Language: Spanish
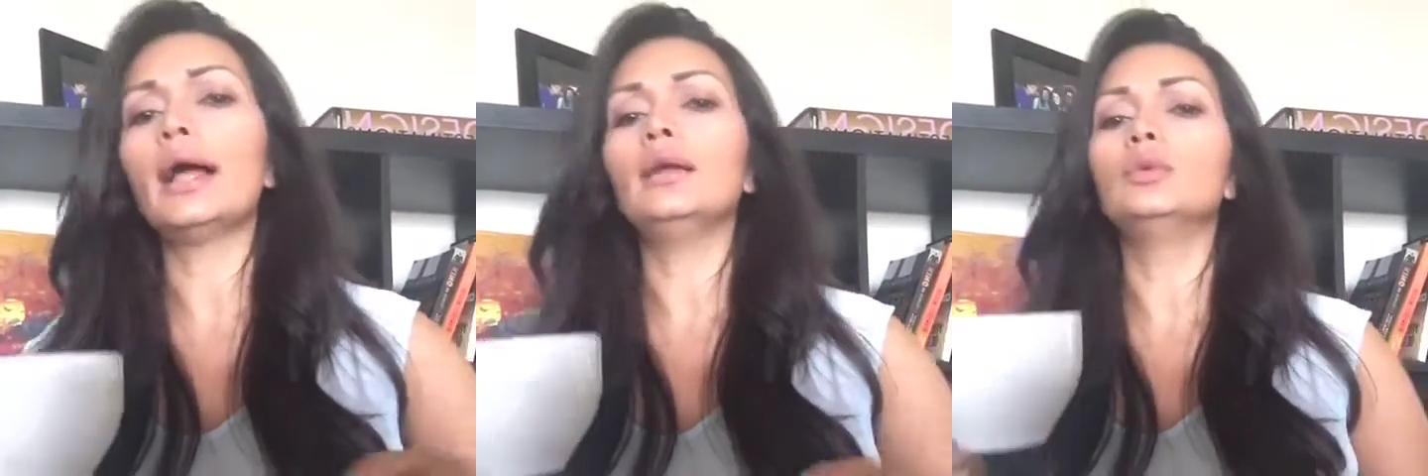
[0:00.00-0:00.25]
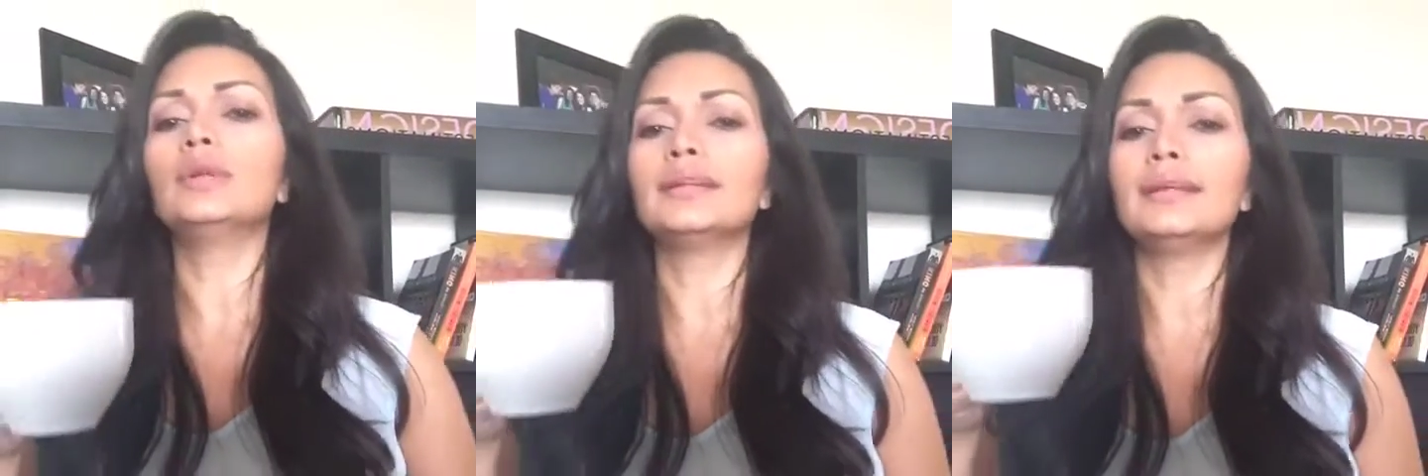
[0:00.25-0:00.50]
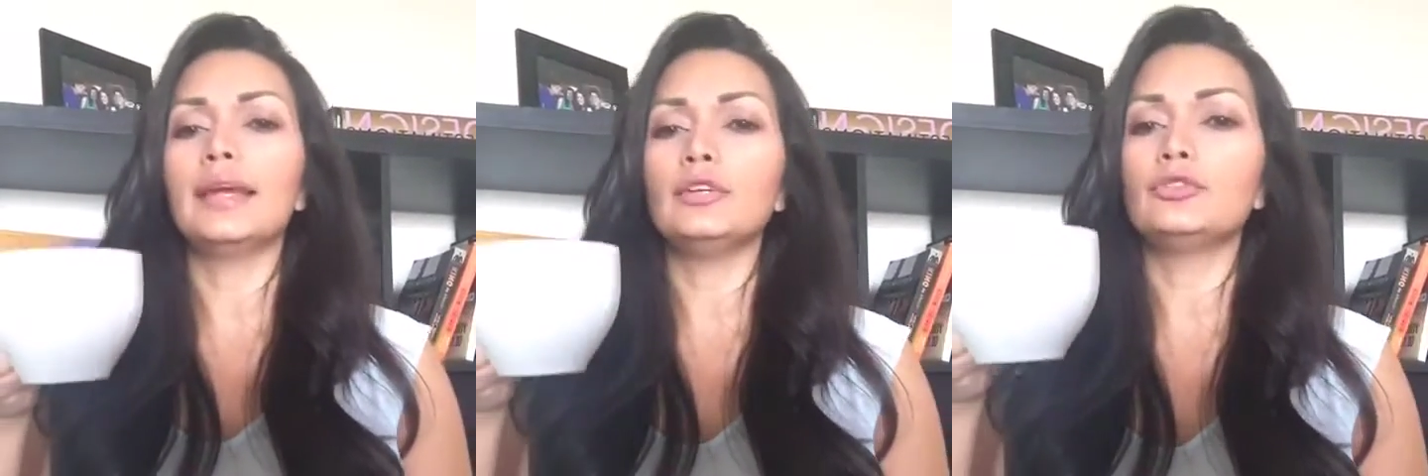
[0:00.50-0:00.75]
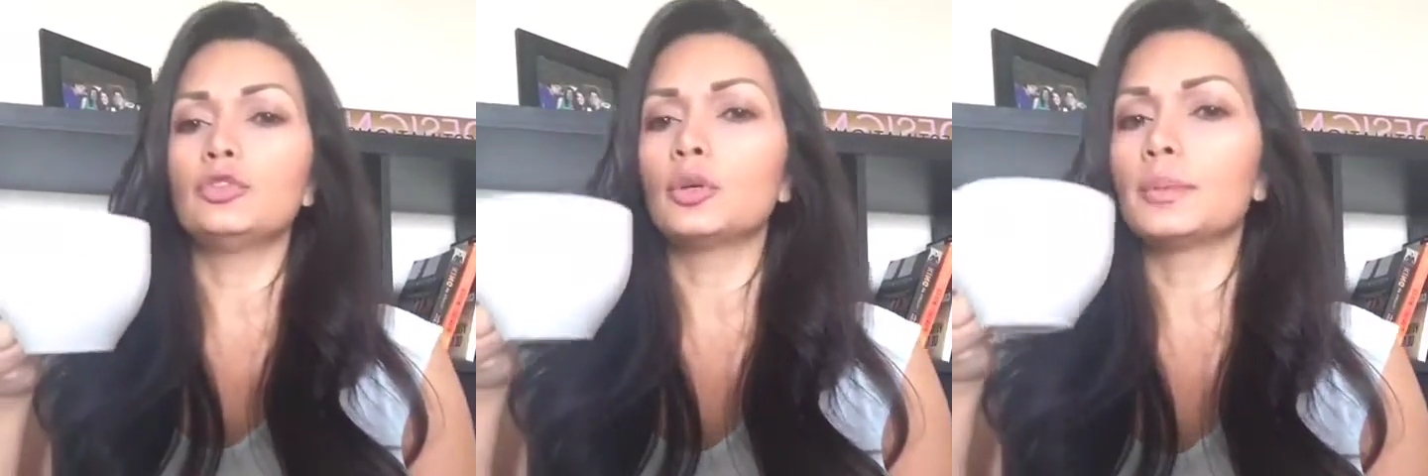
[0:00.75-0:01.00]
algunas de las
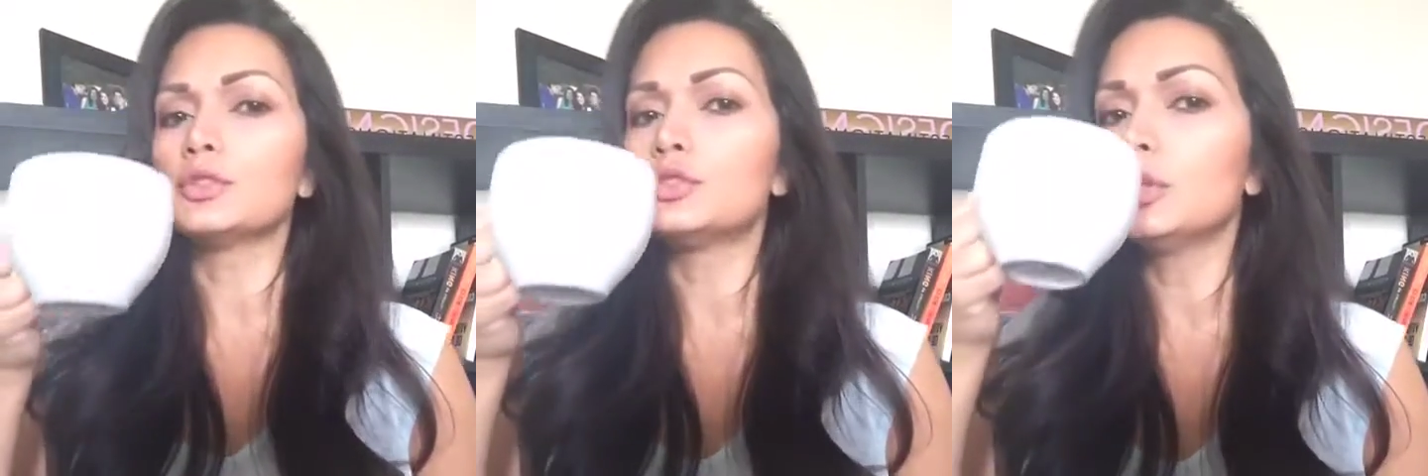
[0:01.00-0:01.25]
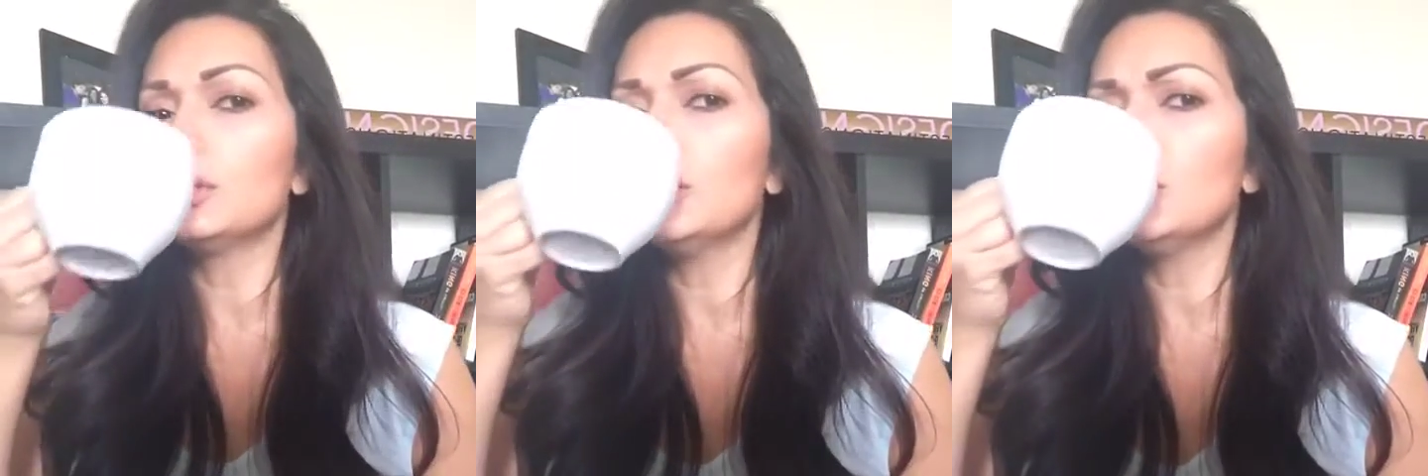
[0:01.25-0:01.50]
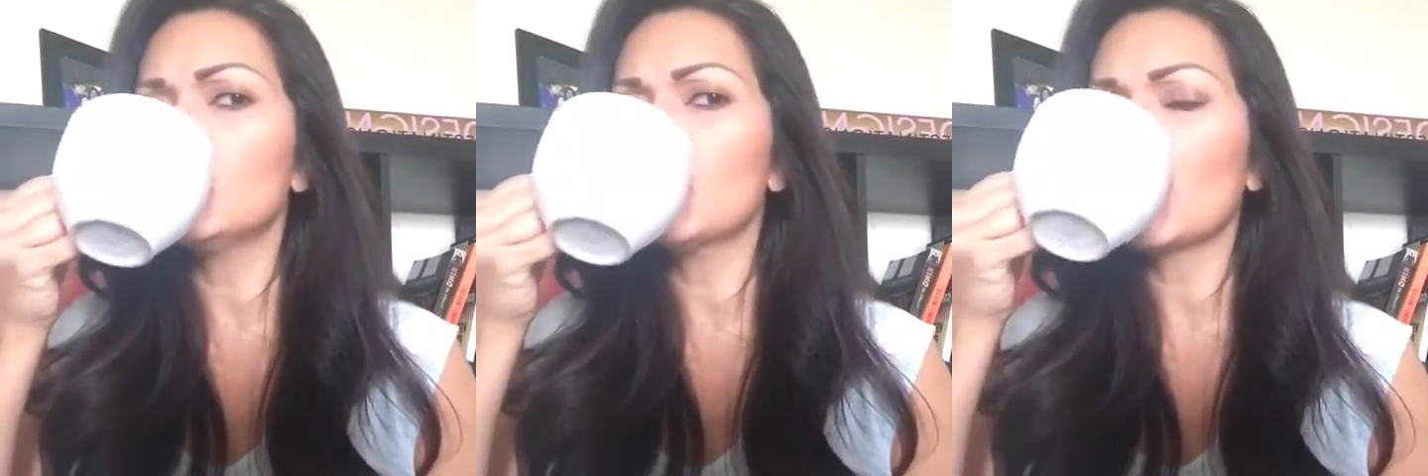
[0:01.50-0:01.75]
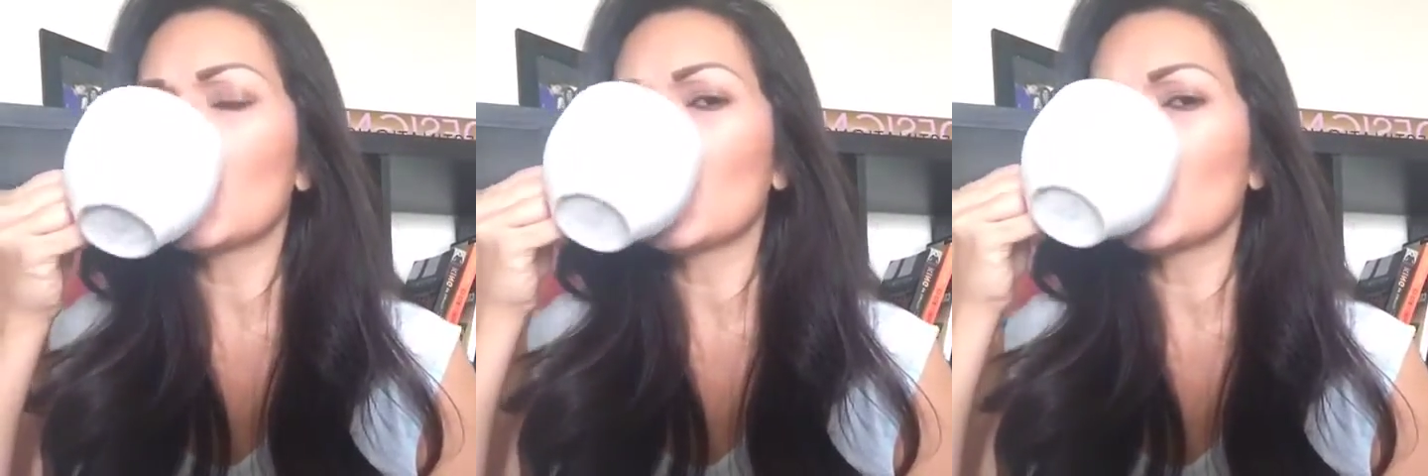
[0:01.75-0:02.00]
informaciones.
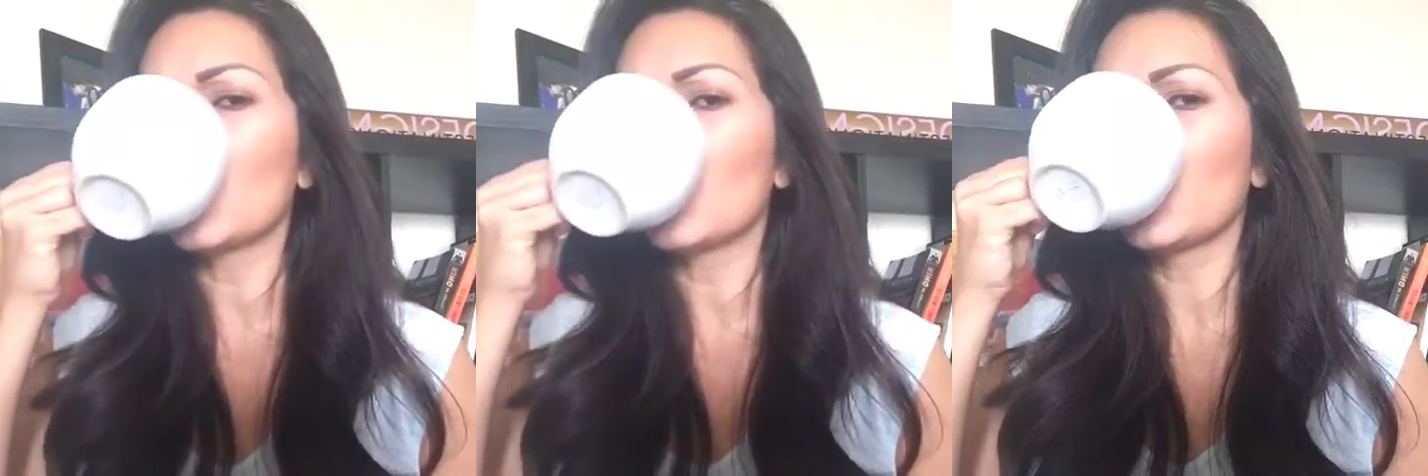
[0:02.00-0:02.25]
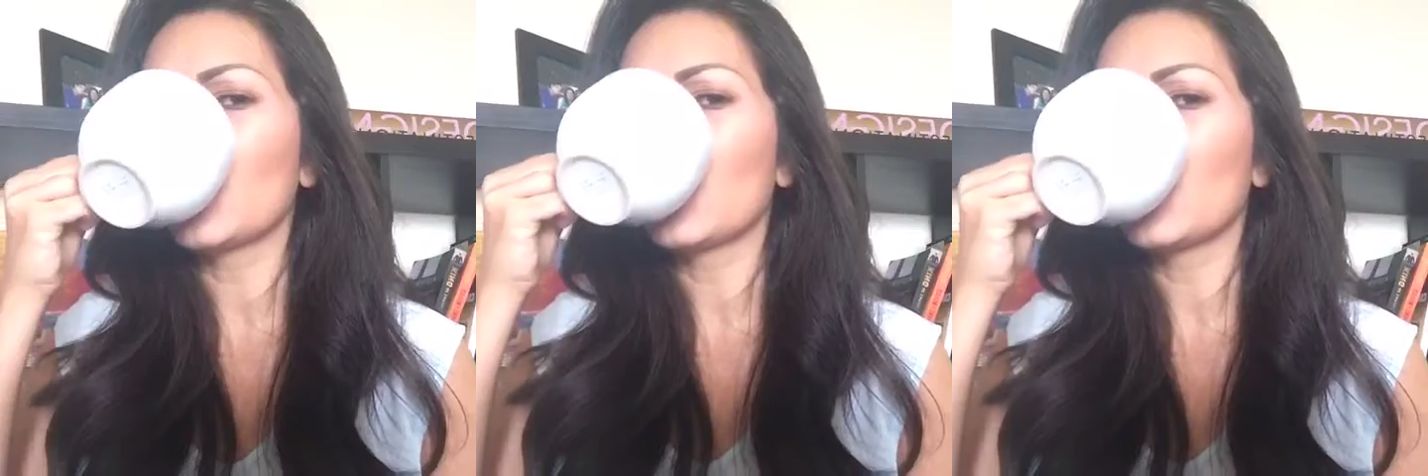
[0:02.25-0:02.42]
Hmm.